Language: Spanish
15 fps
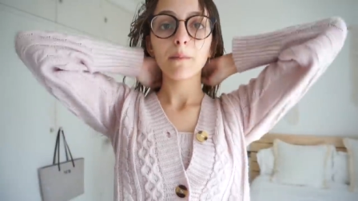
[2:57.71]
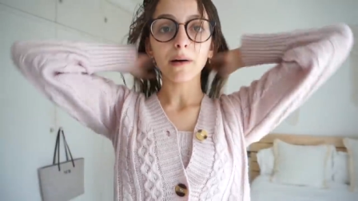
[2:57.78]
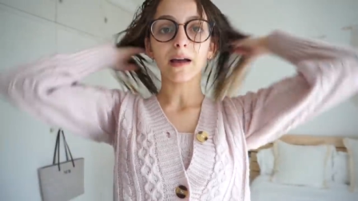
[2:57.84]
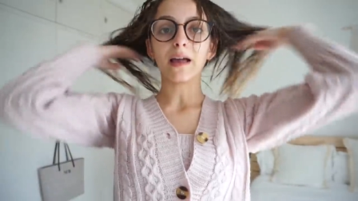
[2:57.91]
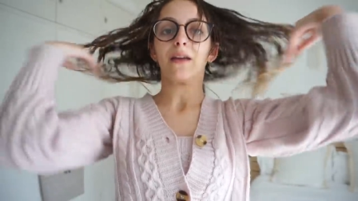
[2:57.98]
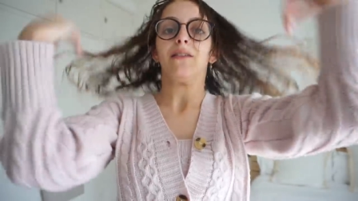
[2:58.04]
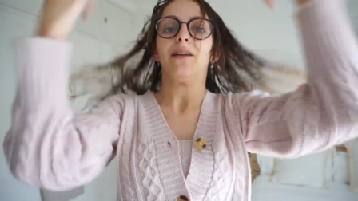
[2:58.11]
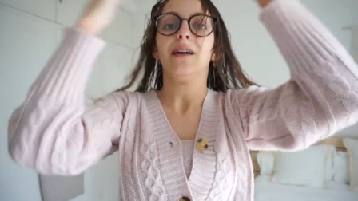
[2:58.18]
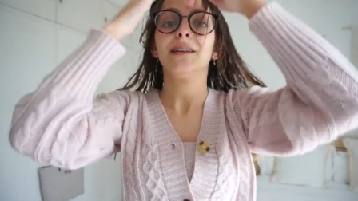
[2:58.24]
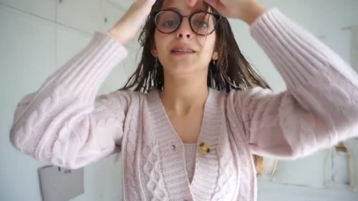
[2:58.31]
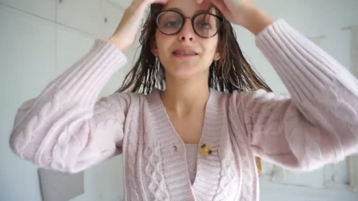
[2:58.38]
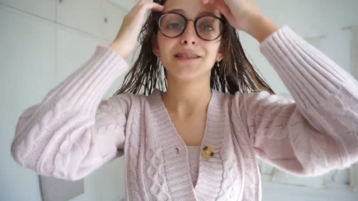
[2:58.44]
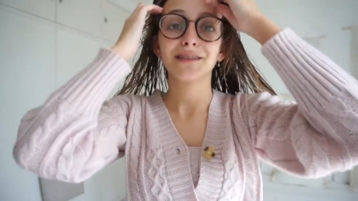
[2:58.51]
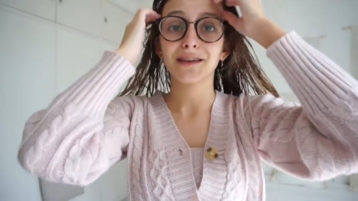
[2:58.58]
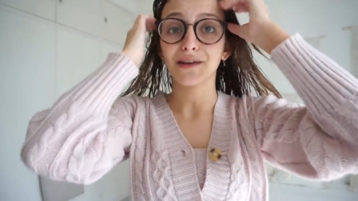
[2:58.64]
para que
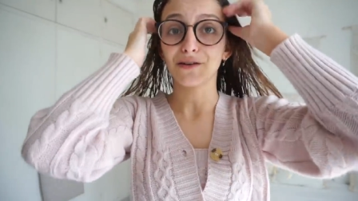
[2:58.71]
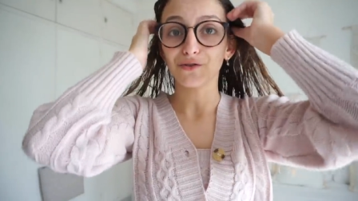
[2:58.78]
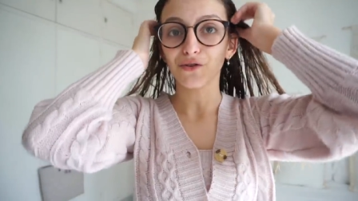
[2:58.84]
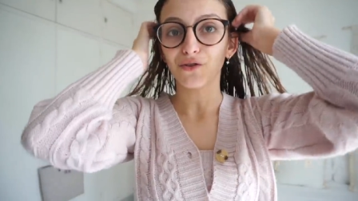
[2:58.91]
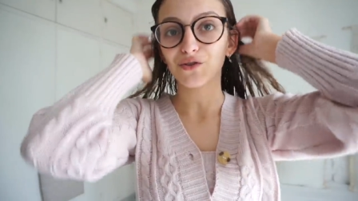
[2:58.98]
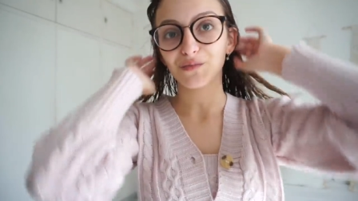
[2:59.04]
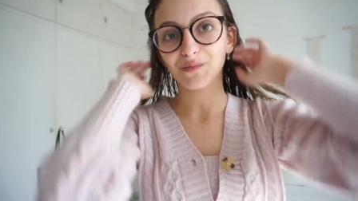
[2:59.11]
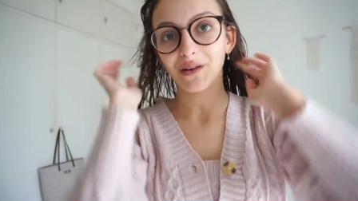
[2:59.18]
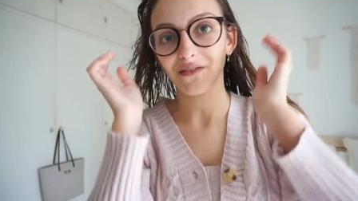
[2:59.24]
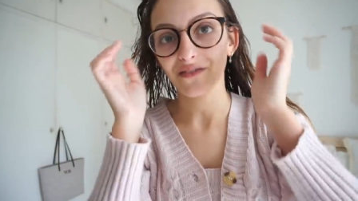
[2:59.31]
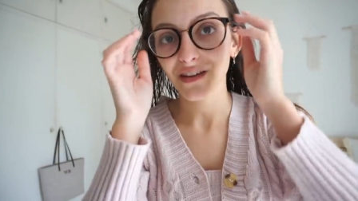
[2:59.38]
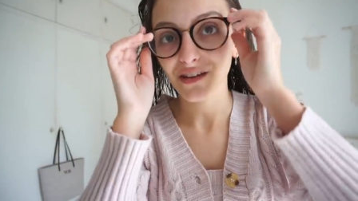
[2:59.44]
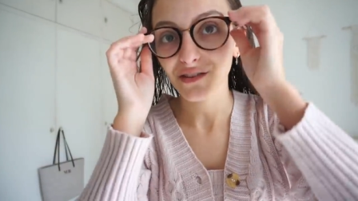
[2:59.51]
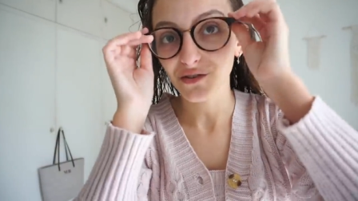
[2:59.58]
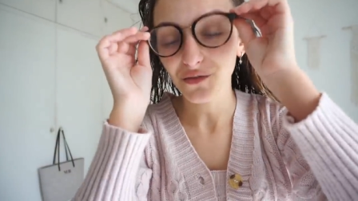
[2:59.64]
veáis que no todo es
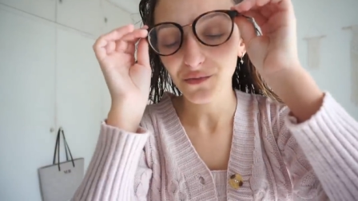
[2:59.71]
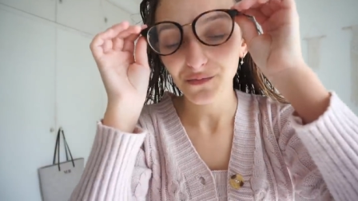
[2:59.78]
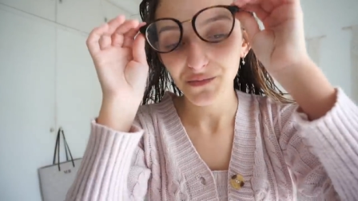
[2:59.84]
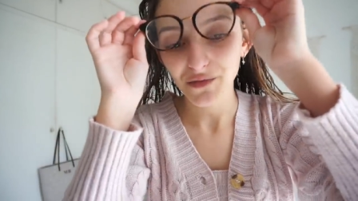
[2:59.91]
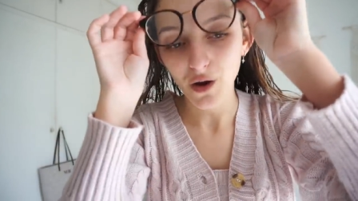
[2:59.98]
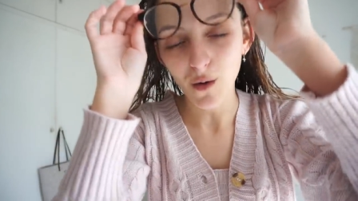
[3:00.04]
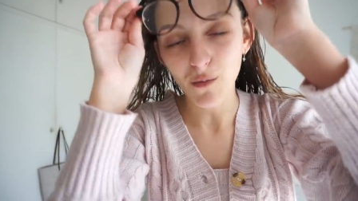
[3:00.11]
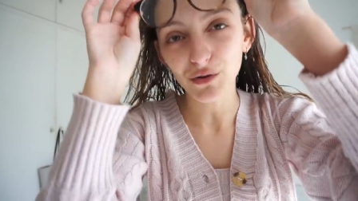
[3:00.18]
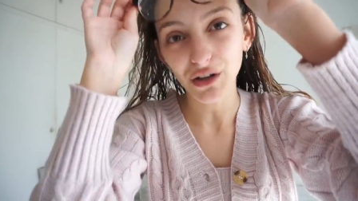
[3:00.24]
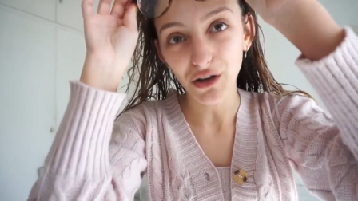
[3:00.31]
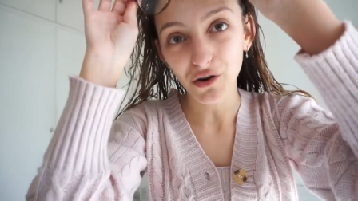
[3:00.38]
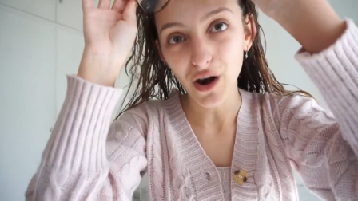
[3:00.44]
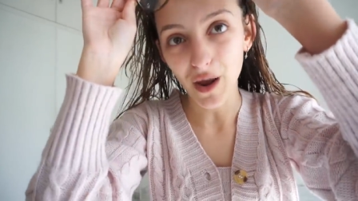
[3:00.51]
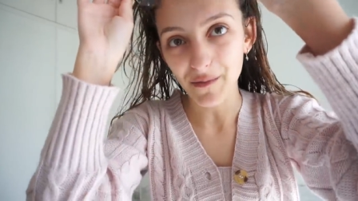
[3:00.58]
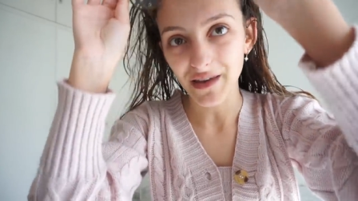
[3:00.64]
perfecto, cómo
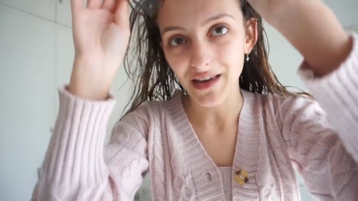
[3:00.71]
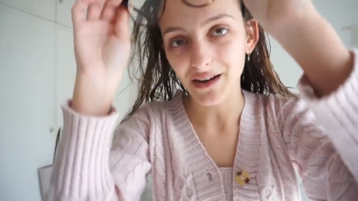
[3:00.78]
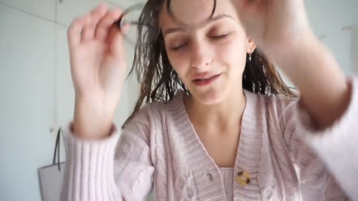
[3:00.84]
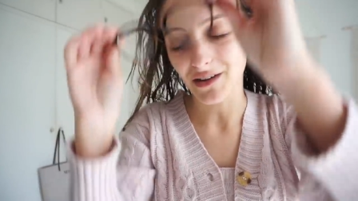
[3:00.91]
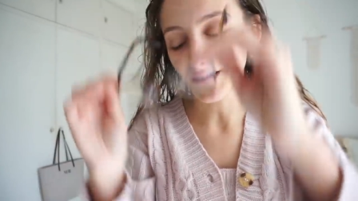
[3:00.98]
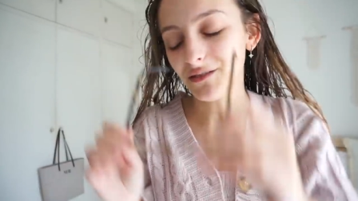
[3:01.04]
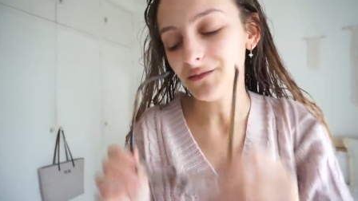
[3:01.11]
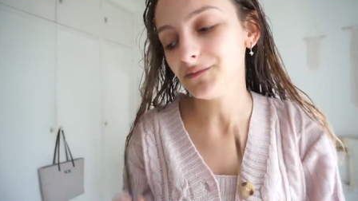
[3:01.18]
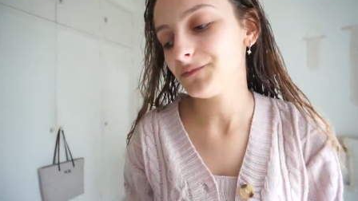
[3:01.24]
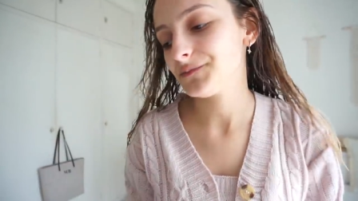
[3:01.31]
tengo la piel, ¿vale?